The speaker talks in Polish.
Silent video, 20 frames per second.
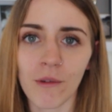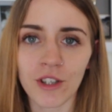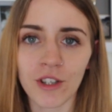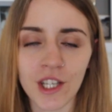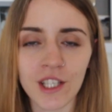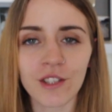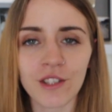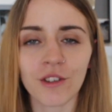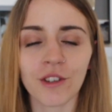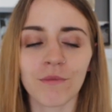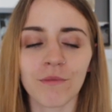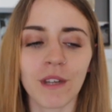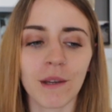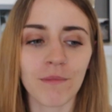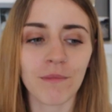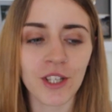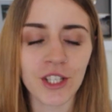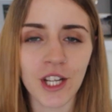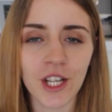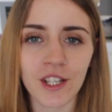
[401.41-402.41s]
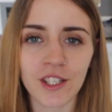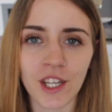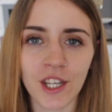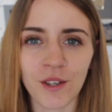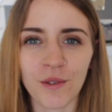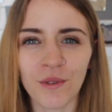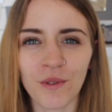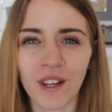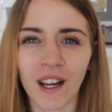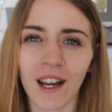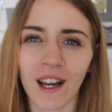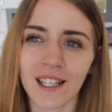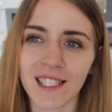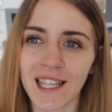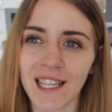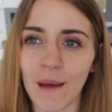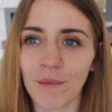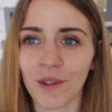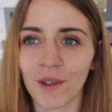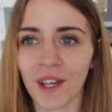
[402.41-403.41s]
bo często do mnie piszecie, Julka,
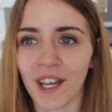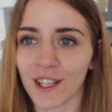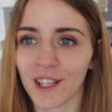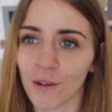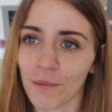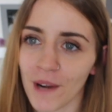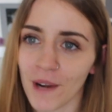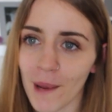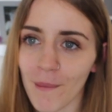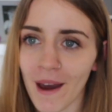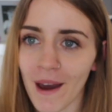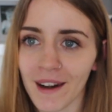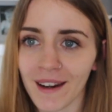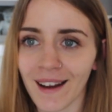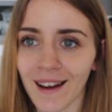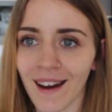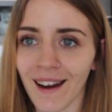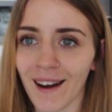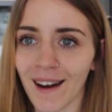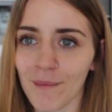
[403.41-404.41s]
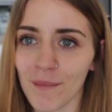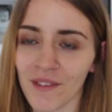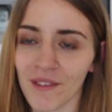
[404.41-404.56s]
chciałam dojechać do Primarka,